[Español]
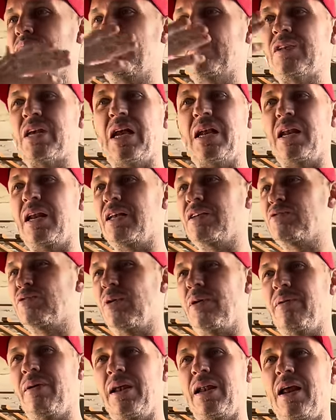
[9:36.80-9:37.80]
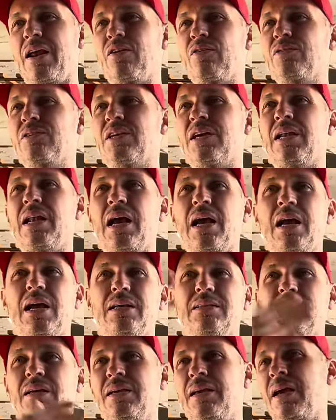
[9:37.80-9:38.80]
sale a las 9 de la noche de la
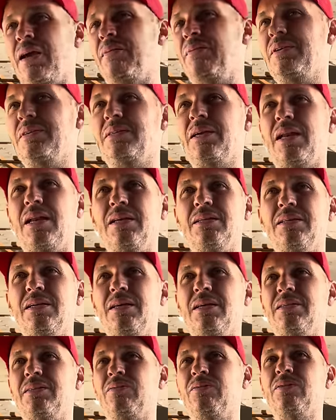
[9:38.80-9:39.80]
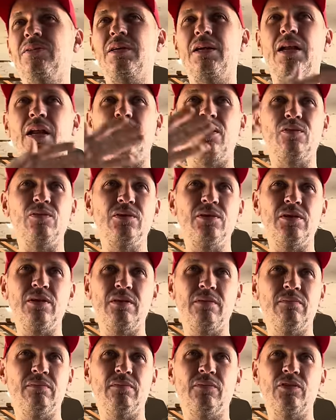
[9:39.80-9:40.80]
casa, llega a veces a las 10, 11 de la noche.
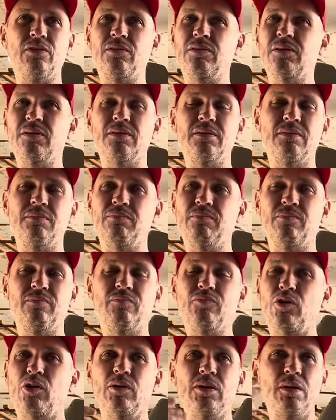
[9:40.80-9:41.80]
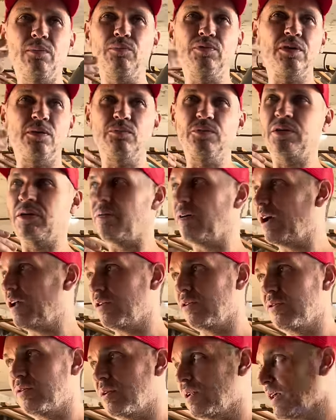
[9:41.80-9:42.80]
Entonces, todo el tiempo estamos
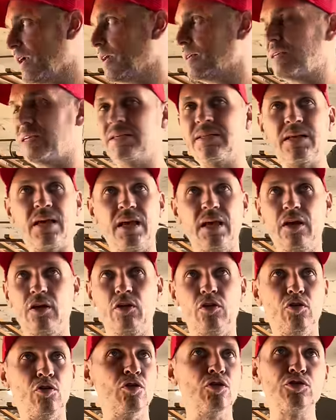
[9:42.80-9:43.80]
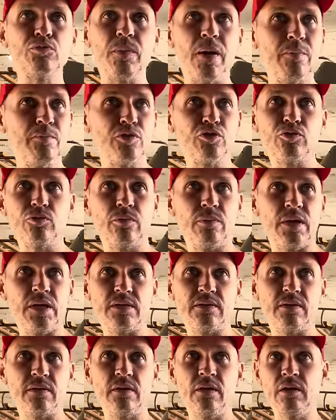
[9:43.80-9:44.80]
trabajando. Entonces le dije, ¿sabes qué? Nos vamos un
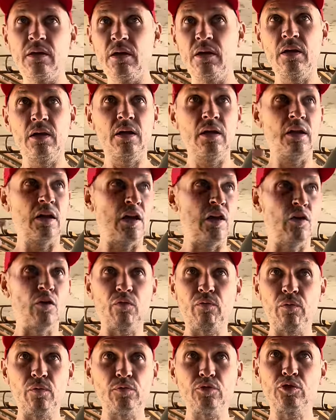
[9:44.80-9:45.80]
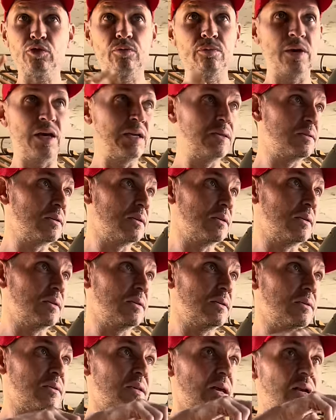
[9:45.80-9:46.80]
mes. Y nos fuimos un mes,
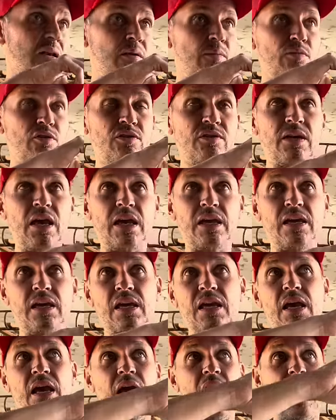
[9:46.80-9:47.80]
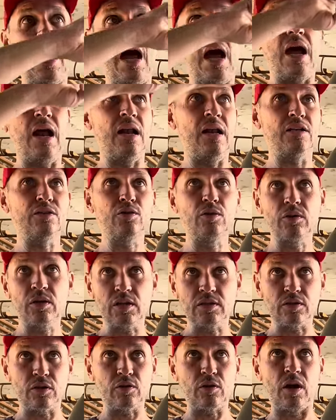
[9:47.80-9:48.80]
salimos de aquí a las
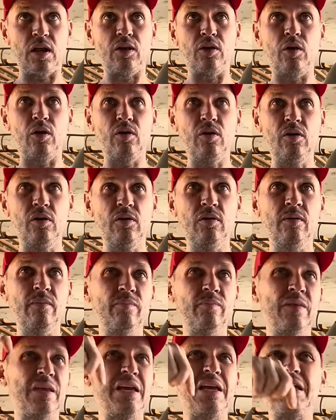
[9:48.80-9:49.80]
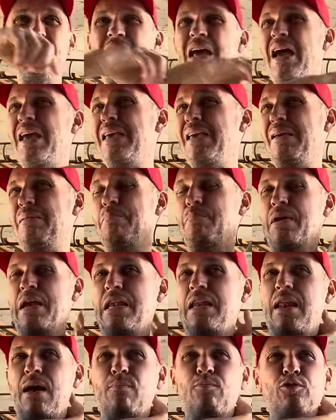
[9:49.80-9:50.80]
grutas de Tolantongo y de ahí
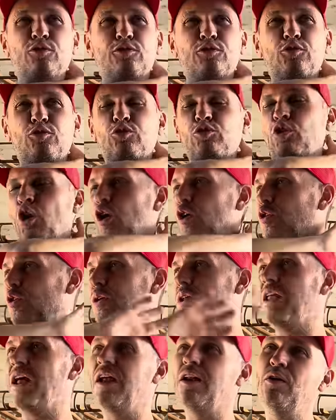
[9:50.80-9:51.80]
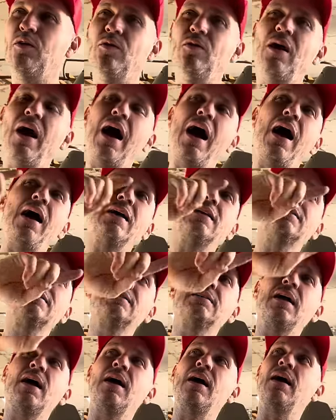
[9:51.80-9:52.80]
peinamos todo Hidalgo
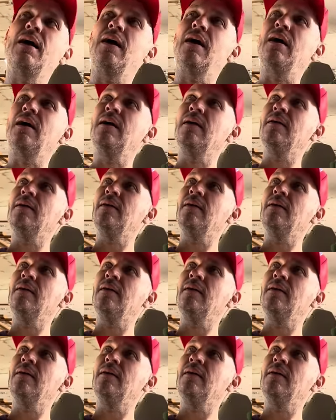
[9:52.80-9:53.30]
hasta